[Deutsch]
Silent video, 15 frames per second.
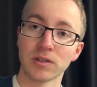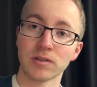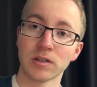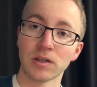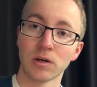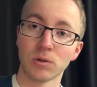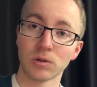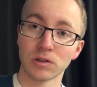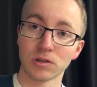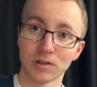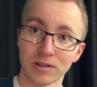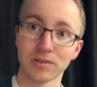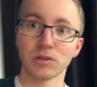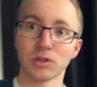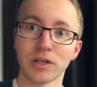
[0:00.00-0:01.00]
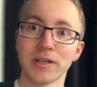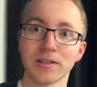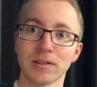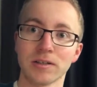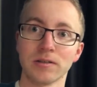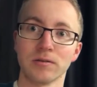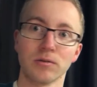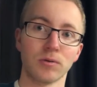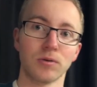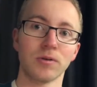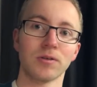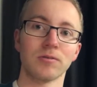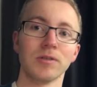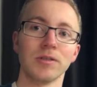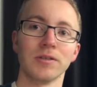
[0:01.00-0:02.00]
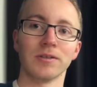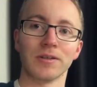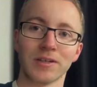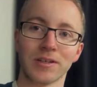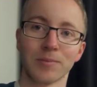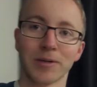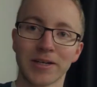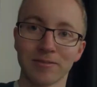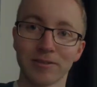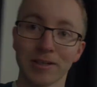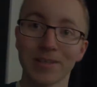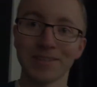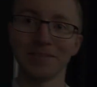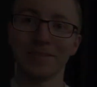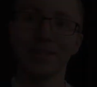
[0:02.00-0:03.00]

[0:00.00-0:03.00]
dass ich auch das Ganze schneiden kann. Um Gottes Willen, das hätte ich beinahe vergessen.